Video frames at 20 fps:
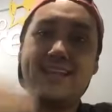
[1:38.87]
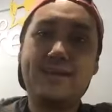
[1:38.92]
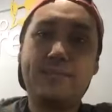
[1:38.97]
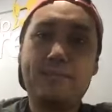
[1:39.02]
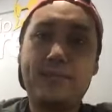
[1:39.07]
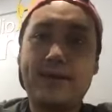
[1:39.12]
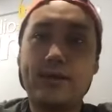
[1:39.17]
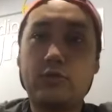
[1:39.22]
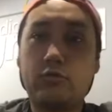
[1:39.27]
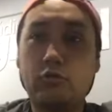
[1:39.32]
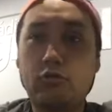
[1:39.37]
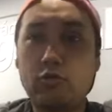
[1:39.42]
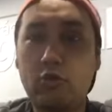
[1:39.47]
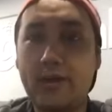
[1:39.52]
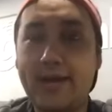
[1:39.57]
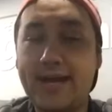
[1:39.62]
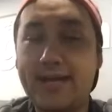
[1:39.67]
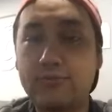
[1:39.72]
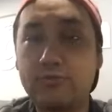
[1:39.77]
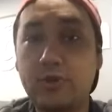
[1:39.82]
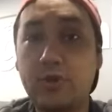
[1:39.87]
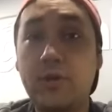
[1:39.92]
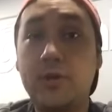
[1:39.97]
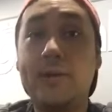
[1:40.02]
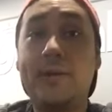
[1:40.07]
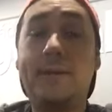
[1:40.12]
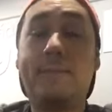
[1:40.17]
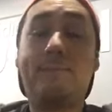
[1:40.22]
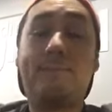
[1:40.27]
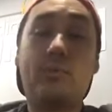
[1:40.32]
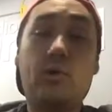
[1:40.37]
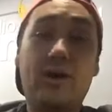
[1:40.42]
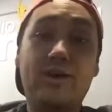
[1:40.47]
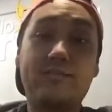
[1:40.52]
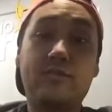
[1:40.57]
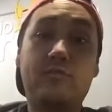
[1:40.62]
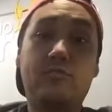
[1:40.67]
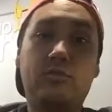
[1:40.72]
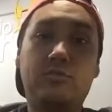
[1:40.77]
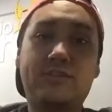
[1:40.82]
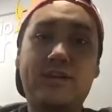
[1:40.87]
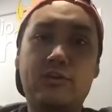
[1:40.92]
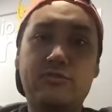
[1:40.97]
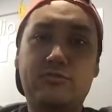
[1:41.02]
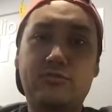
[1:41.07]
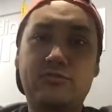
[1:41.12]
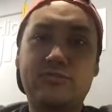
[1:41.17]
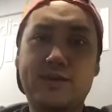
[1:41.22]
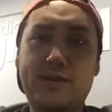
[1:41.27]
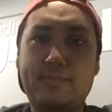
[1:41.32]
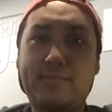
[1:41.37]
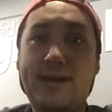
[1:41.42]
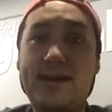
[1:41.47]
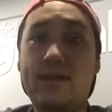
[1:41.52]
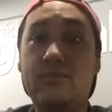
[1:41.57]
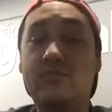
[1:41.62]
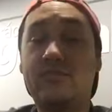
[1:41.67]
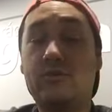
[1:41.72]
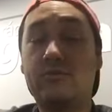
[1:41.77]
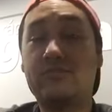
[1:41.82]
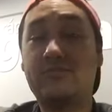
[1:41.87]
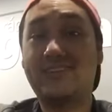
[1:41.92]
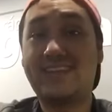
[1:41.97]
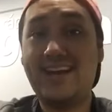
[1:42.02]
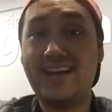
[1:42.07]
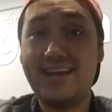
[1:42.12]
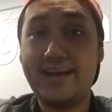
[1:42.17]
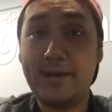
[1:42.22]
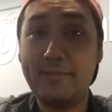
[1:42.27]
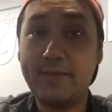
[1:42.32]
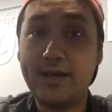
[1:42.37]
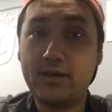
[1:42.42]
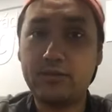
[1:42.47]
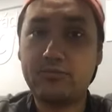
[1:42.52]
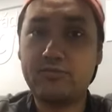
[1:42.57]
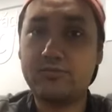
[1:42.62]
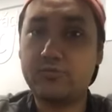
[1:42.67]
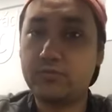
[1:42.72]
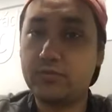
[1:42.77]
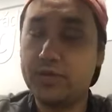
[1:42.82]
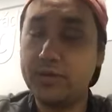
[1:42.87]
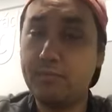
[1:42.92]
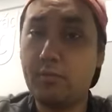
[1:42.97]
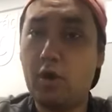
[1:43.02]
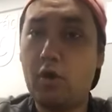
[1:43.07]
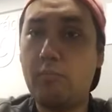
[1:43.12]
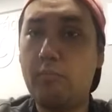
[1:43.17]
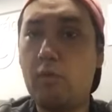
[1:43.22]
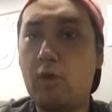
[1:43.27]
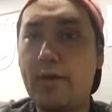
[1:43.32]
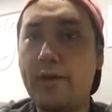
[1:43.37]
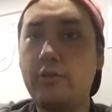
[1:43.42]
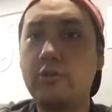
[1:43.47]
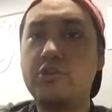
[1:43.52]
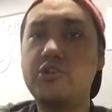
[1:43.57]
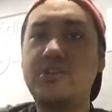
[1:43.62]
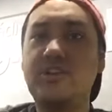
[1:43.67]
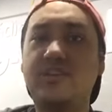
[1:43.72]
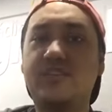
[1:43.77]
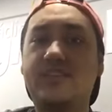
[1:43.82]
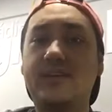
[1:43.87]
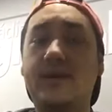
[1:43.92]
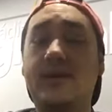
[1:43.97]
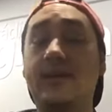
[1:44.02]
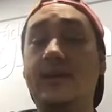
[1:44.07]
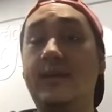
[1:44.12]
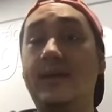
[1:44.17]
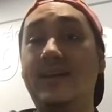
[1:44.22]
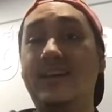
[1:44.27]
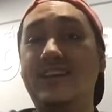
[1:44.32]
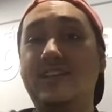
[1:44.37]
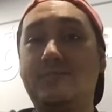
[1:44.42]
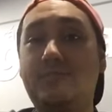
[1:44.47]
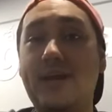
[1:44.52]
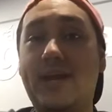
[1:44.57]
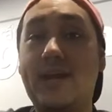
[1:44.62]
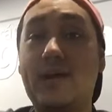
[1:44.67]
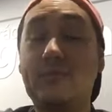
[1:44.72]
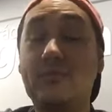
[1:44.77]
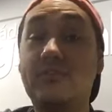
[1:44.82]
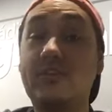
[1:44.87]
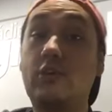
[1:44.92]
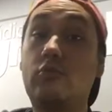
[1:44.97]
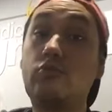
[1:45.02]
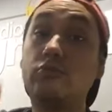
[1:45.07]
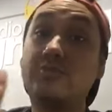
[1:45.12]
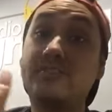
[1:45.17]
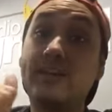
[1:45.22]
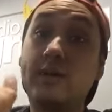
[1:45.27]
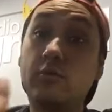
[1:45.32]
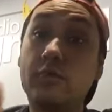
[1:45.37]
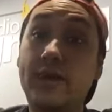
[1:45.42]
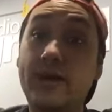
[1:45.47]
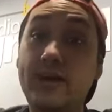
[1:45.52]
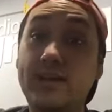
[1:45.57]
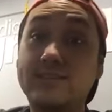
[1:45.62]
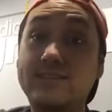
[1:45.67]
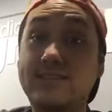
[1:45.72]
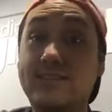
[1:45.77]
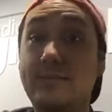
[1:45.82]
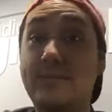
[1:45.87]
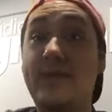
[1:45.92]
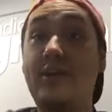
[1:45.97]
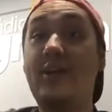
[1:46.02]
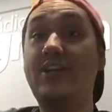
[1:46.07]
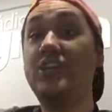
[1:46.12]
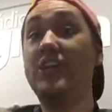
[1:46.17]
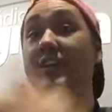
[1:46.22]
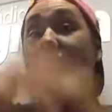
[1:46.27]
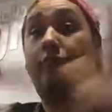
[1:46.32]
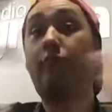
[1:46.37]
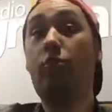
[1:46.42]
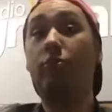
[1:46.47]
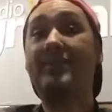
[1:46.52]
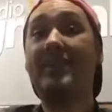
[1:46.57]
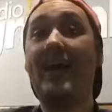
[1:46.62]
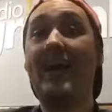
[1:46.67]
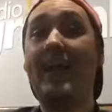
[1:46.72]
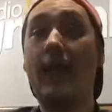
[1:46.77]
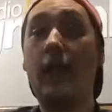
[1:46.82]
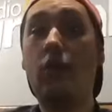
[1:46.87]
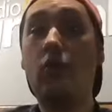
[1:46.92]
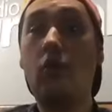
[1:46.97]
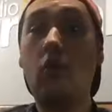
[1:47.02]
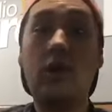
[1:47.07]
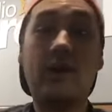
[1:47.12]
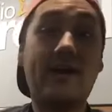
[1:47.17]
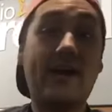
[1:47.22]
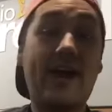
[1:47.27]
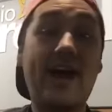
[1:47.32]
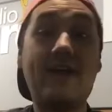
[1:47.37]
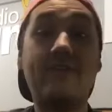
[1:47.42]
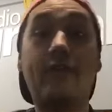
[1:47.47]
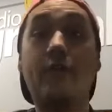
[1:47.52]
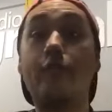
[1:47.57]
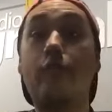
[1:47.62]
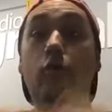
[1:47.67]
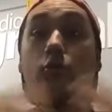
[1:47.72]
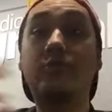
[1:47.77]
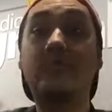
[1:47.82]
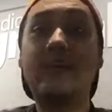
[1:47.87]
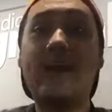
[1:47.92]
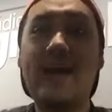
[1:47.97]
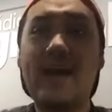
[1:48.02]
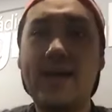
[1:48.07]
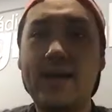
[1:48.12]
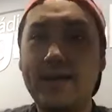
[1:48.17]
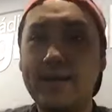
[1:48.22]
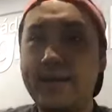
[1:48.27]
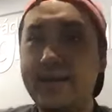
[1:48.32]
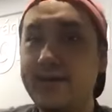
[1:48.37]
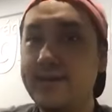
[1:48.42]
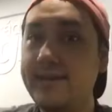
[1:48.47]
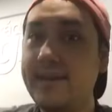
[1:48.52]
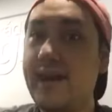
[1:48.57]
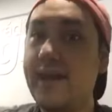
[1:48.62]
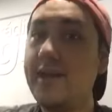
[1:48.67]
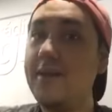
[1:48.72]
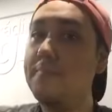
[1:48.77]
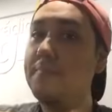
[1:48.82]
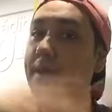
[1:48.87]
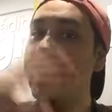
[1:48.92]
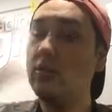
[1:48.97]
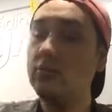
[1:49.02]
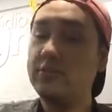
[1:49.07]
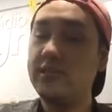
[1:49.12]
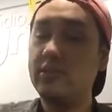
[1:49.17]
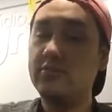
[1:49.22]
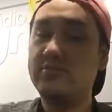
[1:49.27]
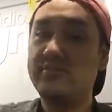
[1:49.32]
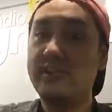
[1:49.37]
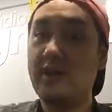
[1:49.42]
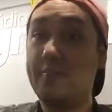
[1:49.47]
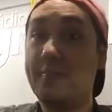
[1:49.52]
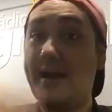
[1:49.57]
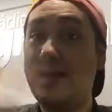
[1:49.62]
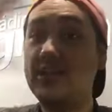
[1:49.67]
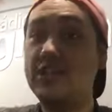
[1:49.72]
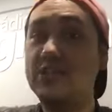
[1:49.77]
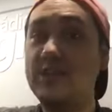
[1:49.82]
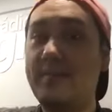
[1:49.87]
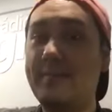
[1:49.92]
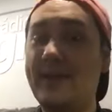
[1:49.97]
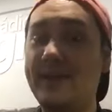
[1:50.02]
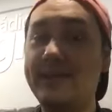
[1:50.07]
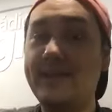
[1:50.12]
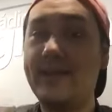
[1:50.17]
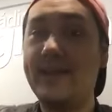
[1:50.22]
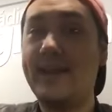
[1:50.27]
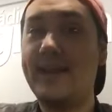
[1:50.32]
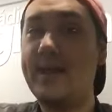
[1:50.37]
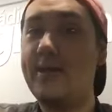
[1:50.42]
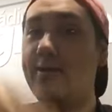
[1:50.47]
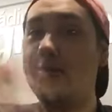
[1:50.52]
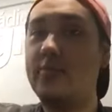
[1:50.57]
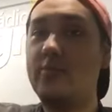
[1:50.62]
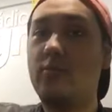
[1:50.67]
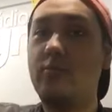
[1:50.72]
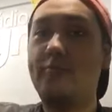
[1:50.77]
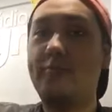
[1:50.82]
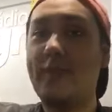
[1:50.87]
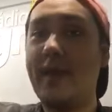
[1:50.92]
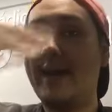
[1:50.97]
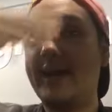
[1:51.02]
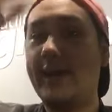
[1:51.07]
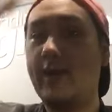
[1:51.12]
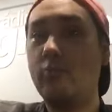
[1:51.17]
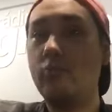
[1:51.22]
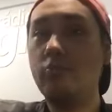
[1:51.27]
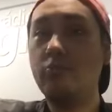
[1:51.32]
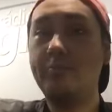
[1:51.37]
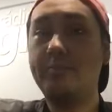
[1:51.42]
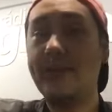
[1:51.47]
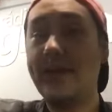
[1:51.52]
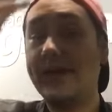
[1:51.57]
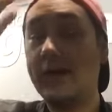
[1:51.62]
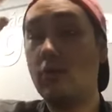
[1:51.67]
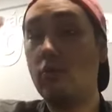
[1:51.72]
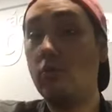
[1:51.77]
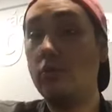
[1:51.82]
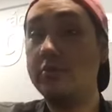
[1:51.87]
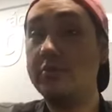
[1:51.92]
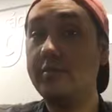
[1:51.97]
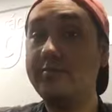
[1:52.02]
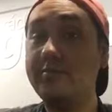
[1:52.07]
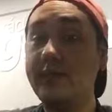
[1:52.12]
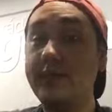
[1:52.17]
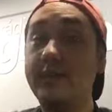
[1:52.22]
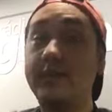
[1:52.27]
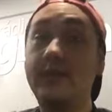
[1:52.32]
para que o Colorado possa voltar aos seus trabalhos, aos treinamentos. Que bom, boa notícia. Esperamos que com segurança. Também não adianta voltar lá louca. Ah, vão voltar. E aí, meu Deus do céu, bate na madeira, né? Pega um, pega outro, enfim.